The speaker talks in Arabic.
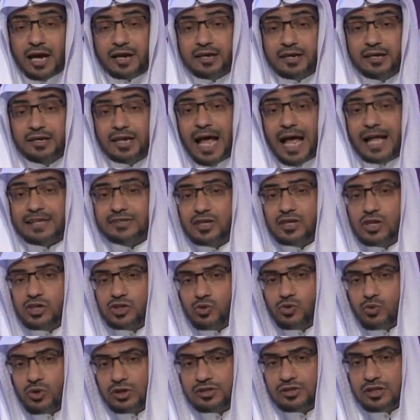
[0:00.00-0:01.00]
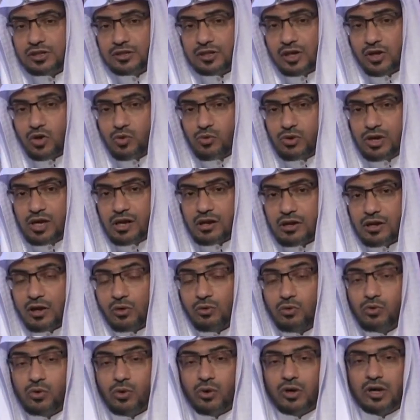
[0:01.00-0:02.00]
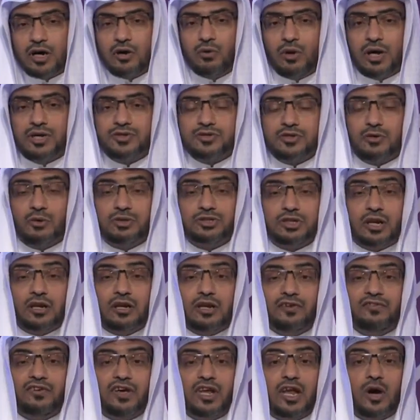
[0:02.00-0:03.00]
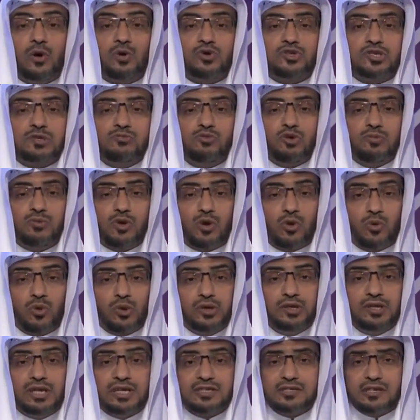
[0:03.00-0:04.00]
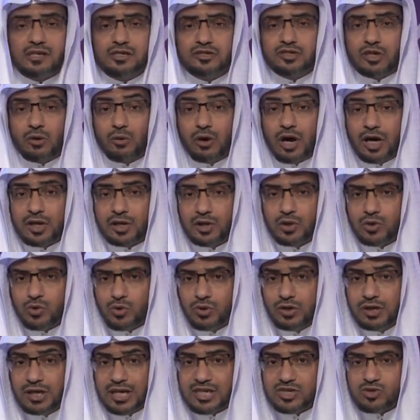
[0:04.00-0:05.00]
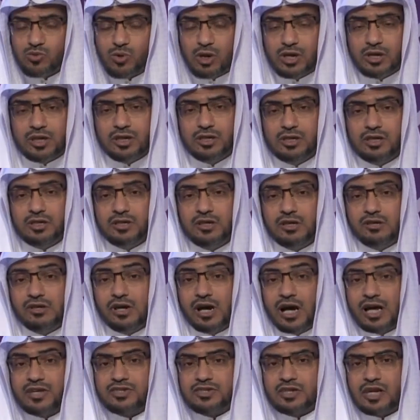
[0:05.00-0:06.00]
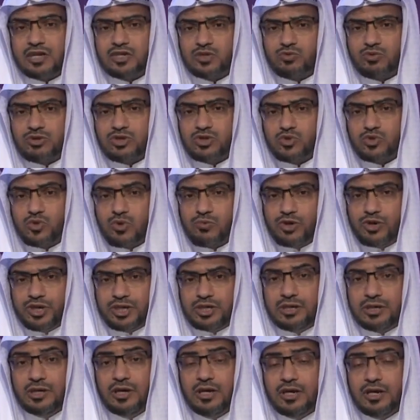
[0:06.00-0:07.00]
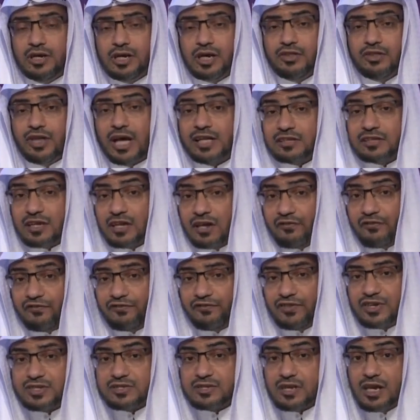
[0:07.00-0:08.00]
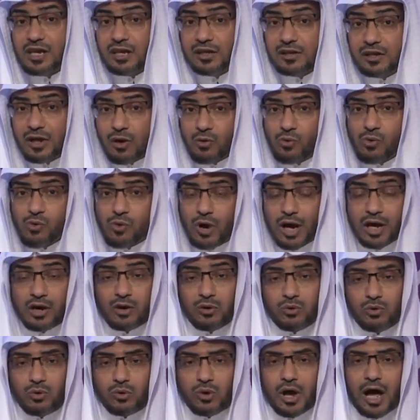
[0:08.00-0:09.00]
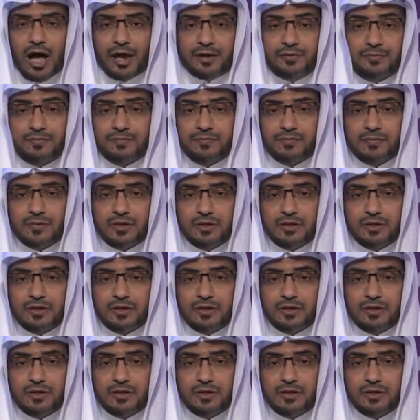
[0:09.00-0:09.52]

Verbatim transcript: لكن نأتي لسورة التكوير يقول الله عز وجل فلا أقسم بالخنس الجوار الكنس والليل إذا عسعس والصبح إذا تنفس إنه أي القرآن